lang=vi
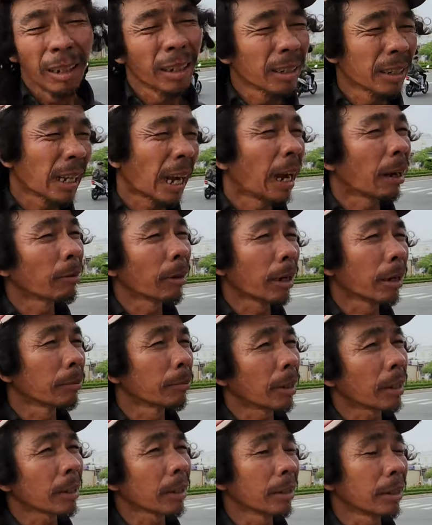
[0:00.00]
sao thất
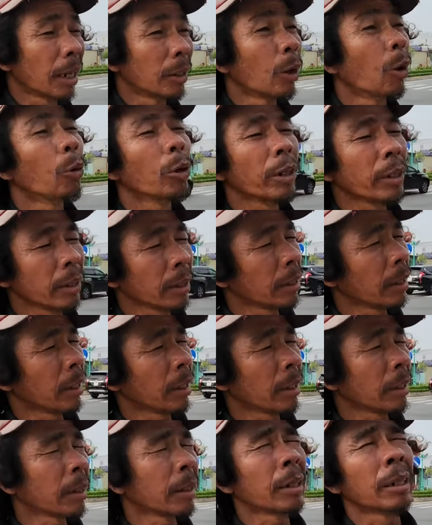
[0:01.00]
kiều về núi đi
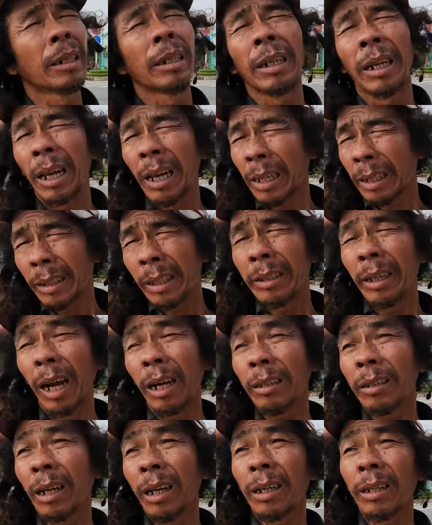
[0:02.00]
đi vợ
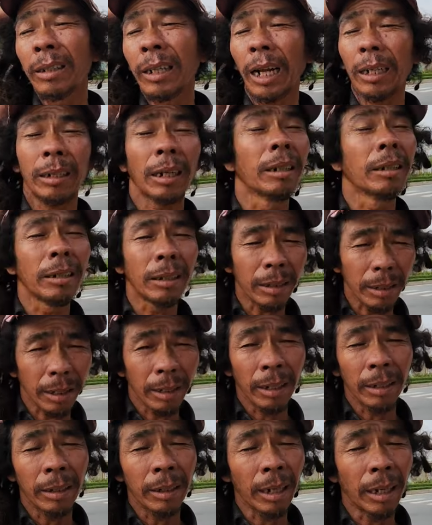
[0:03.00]
sát tứ
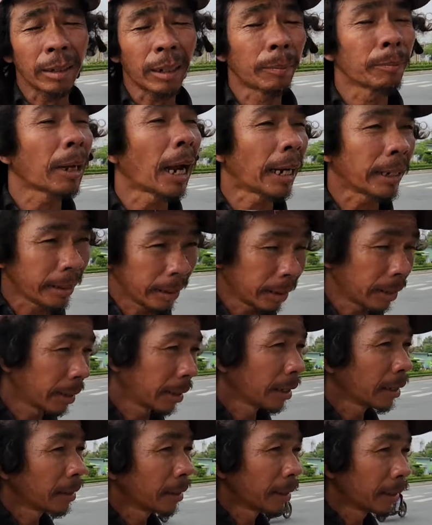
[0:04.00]
đi ờ, làm thầy
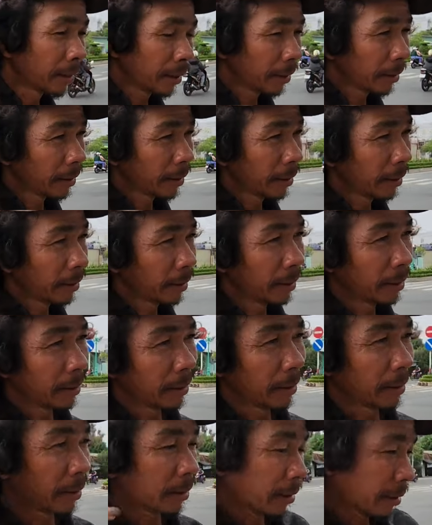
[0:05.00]
dạ
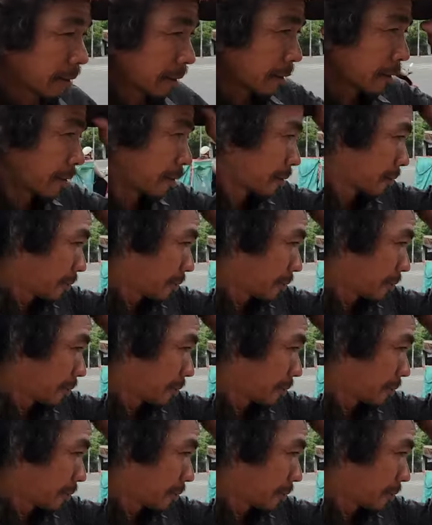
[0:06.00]
là không ai nói